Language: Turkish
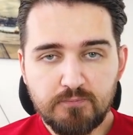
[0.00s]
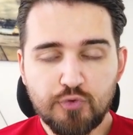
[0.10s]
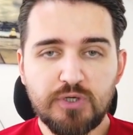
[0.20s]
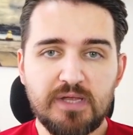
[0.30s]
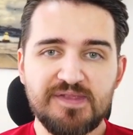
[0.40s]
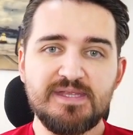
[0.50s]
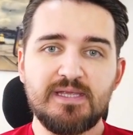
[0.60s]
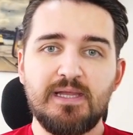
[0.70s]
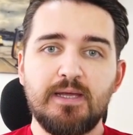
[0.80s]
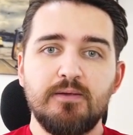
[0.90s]
Bunu
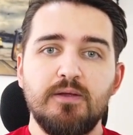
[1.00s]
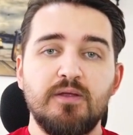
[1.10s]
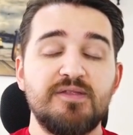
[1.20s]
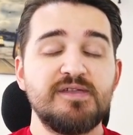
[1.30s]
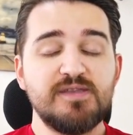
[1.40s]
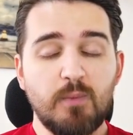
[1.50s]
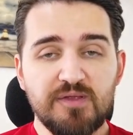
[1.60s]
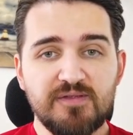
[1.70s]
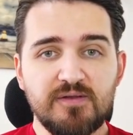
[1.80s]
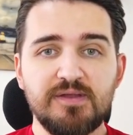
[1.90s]
kesinlikle
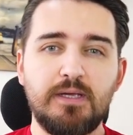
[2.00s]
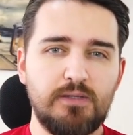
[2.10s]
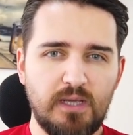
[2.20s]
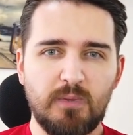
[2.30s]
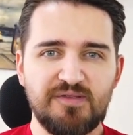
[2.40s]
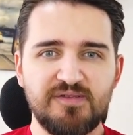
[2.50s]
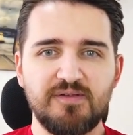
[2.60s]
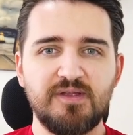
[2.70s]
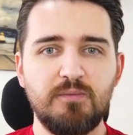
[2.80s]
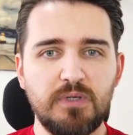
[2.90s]
satamazsınız,
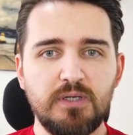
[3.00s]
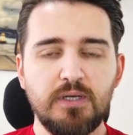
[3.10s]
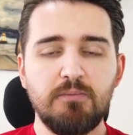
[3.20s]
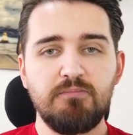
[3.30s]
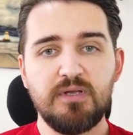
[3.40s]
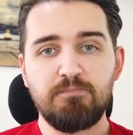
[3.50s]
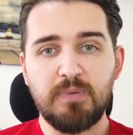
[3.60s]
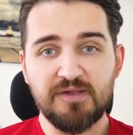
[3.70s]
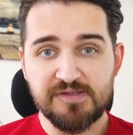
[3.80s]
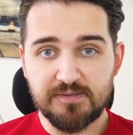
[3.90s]
yayınlayamazsınız gibi bir
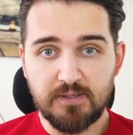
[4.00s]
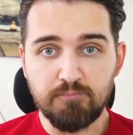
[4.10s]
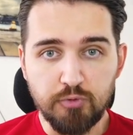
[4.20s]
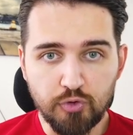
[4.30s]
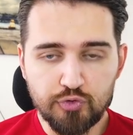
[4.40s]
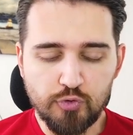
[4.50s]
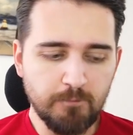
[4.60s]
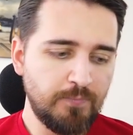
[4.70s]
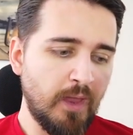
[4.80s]
baskıda bulundu.